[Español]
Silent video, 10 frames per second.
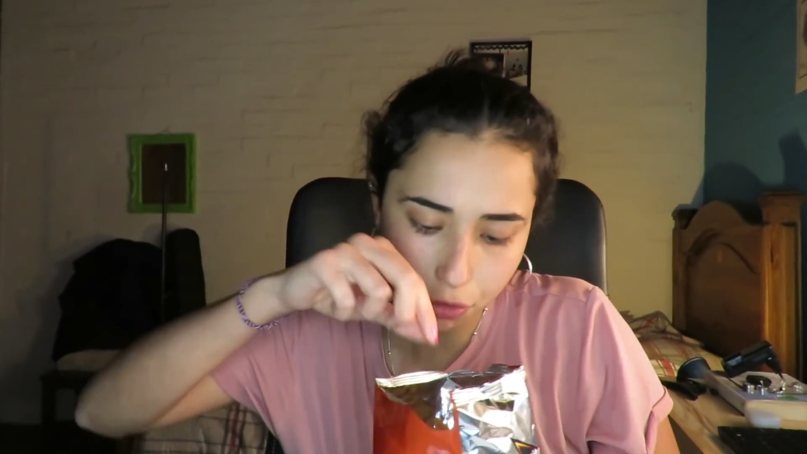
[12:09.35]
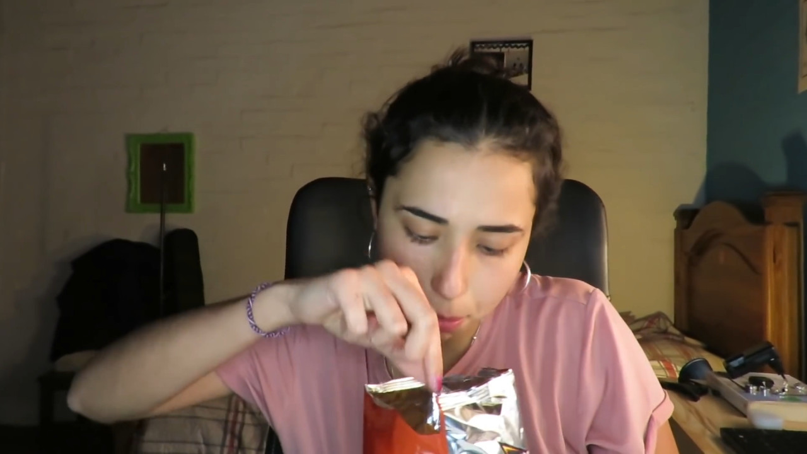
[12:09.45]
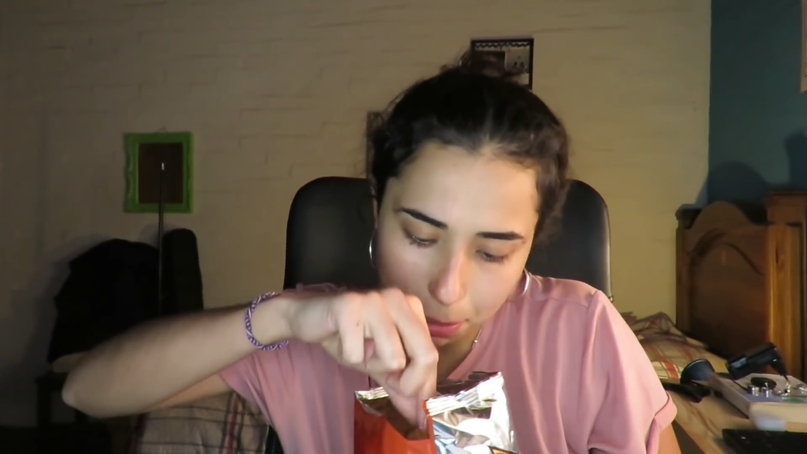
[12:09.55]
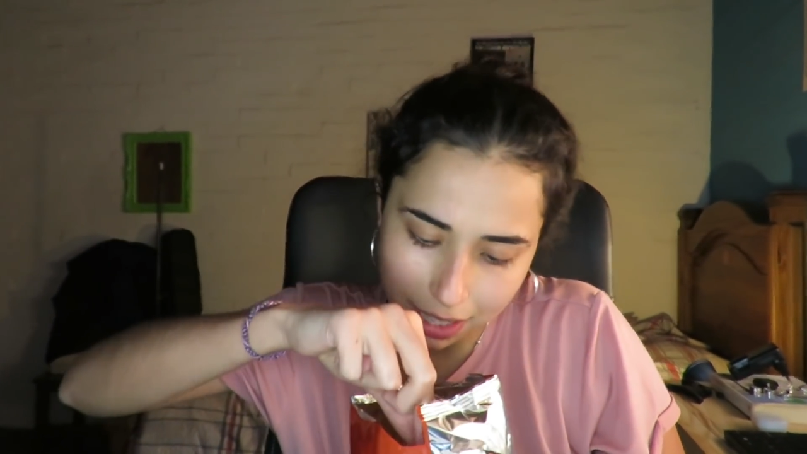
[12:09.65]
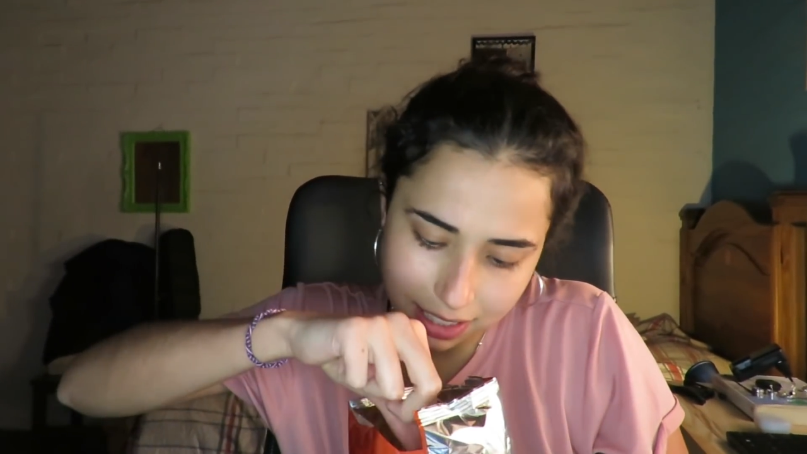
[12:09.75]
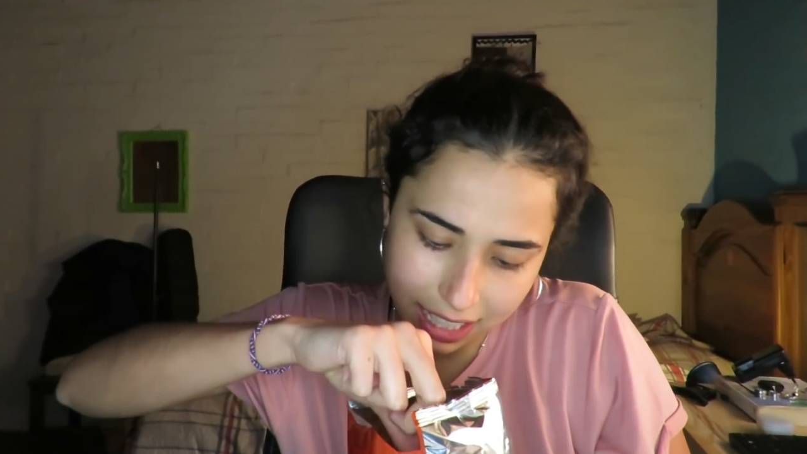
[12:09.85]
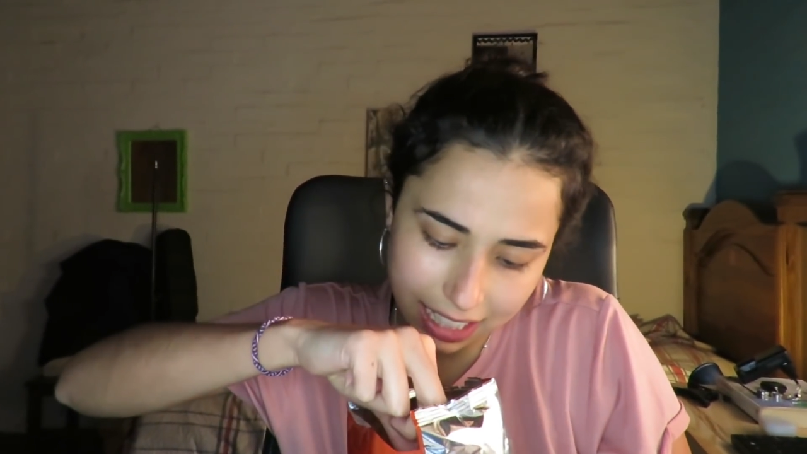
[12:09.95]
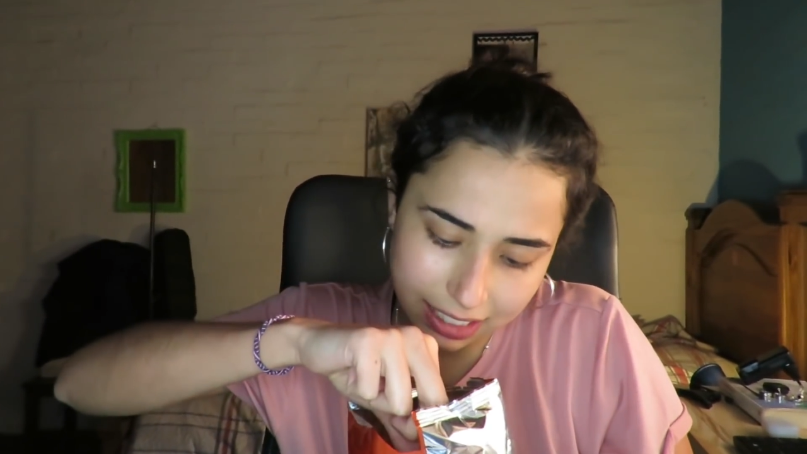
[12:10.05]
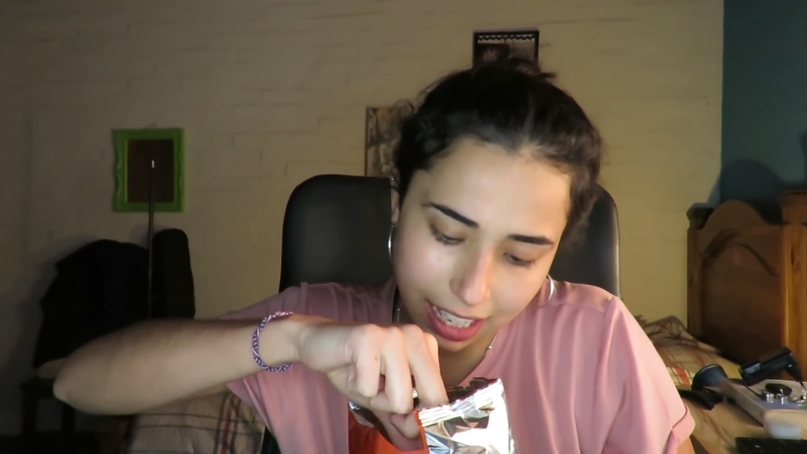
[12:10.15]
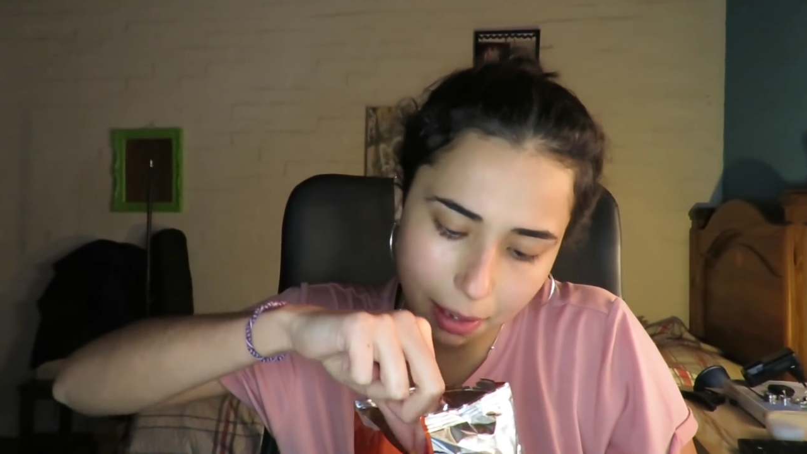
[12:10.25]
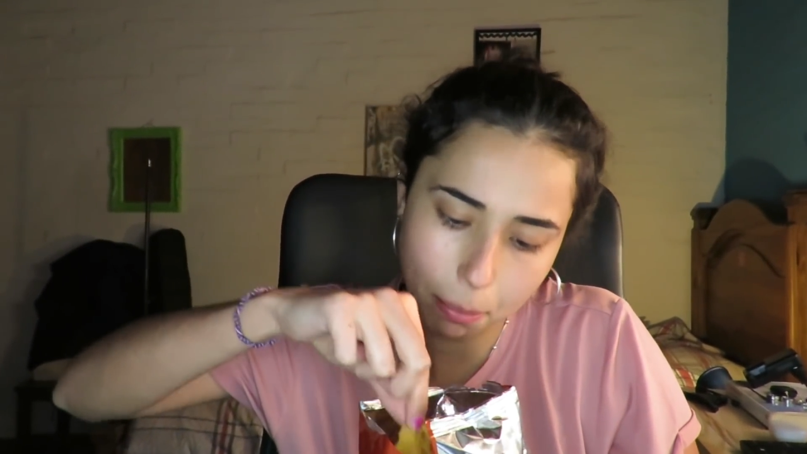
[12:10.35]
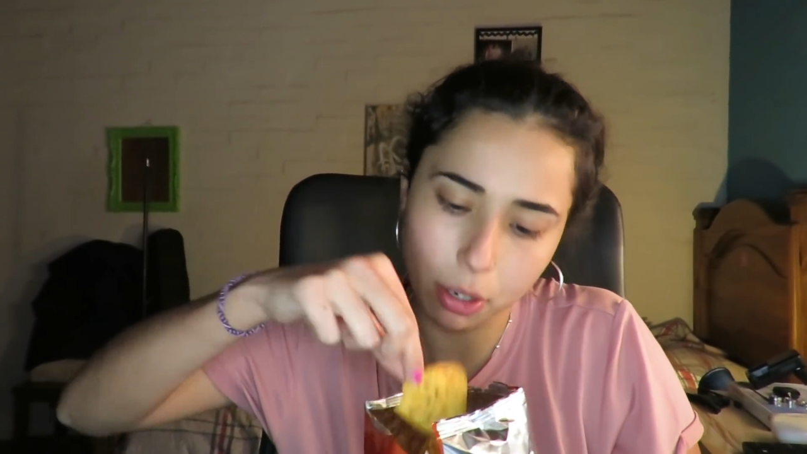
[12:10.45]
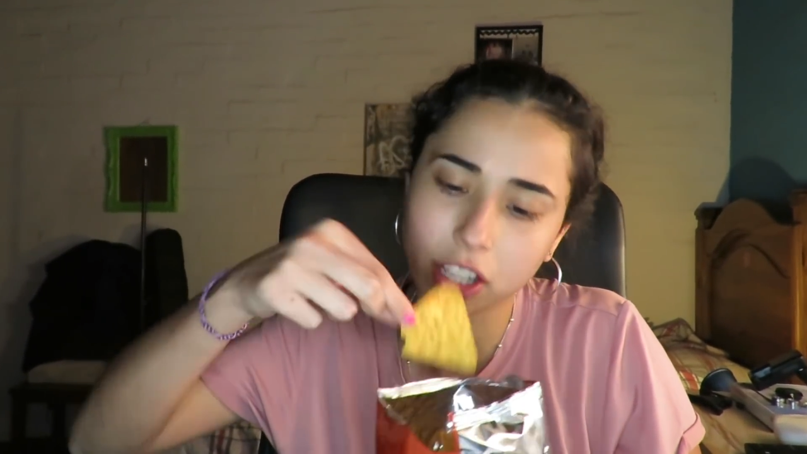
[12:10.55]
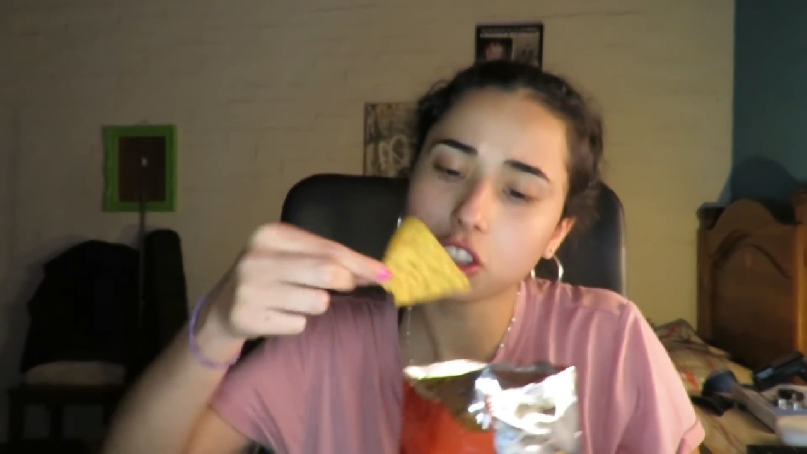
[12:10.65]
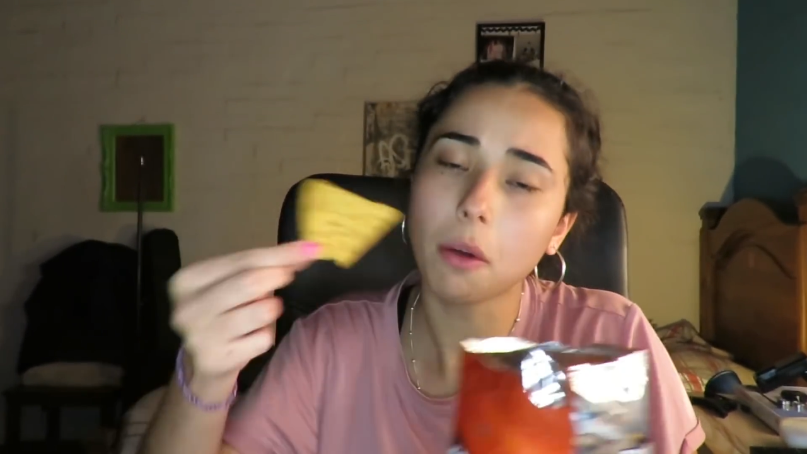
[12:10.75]
fue un placer estar
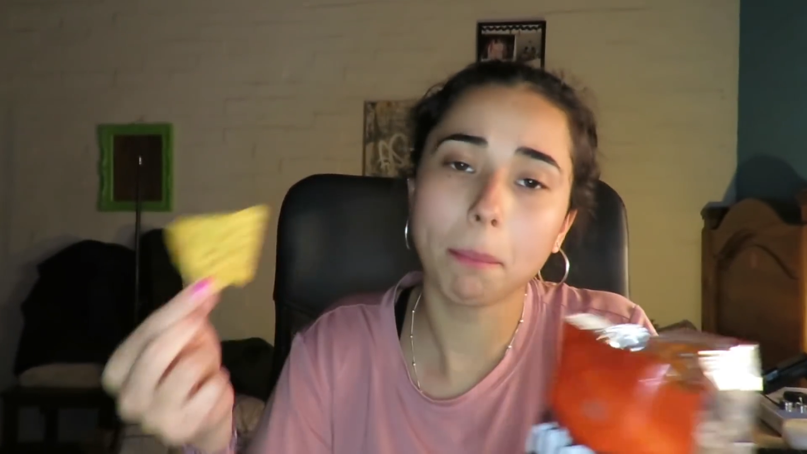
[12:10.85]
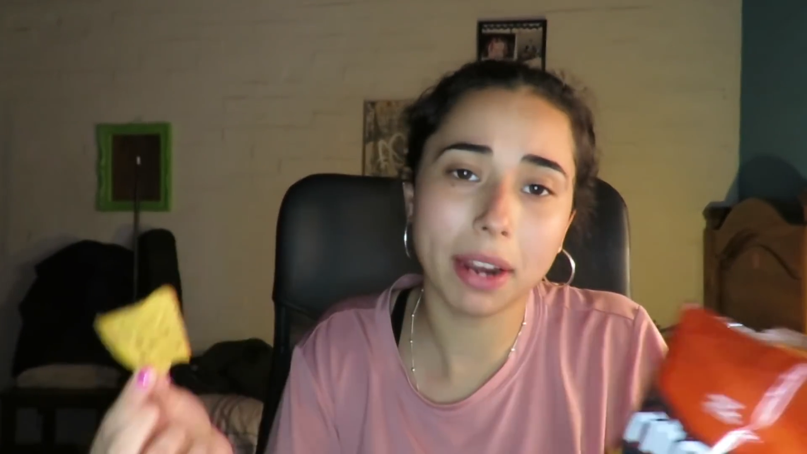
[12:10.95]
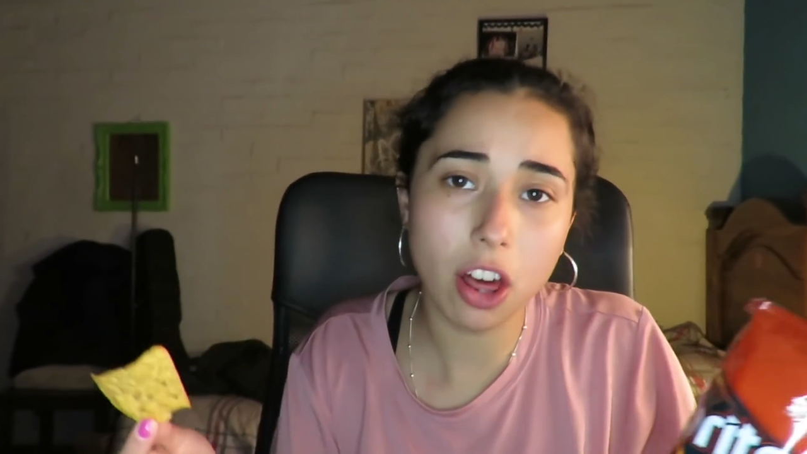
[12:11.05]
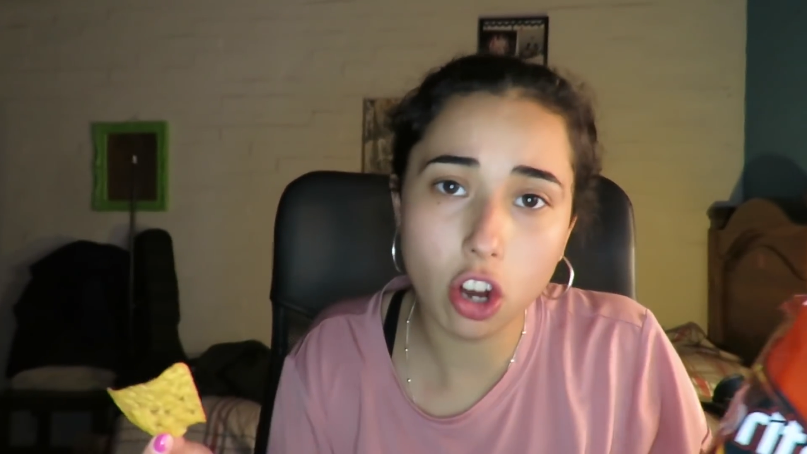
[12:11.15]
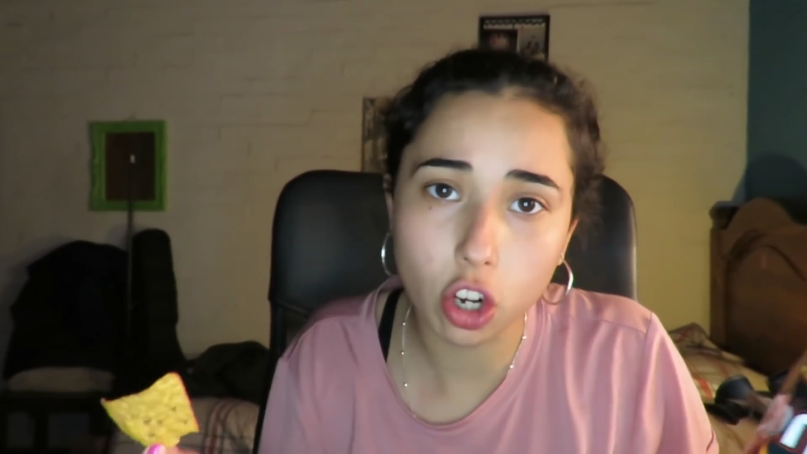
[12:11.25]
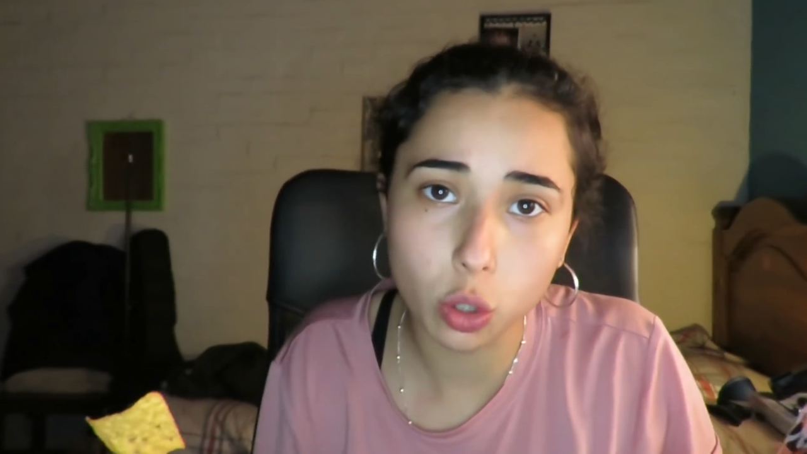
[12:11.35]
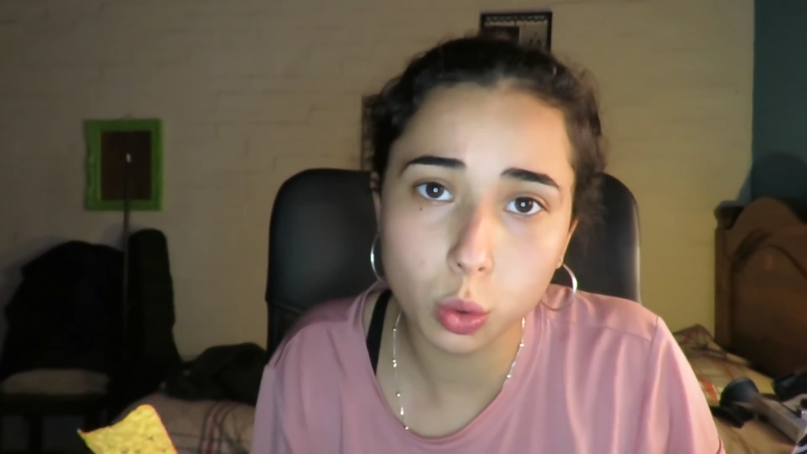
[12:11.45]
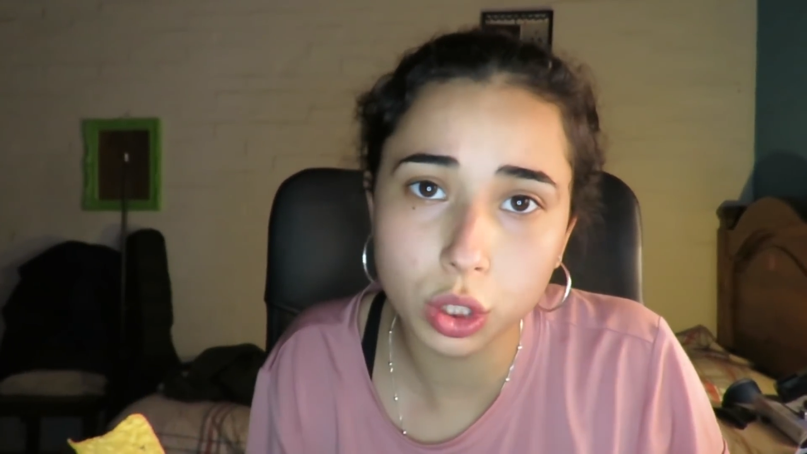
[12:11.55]
por estos prados con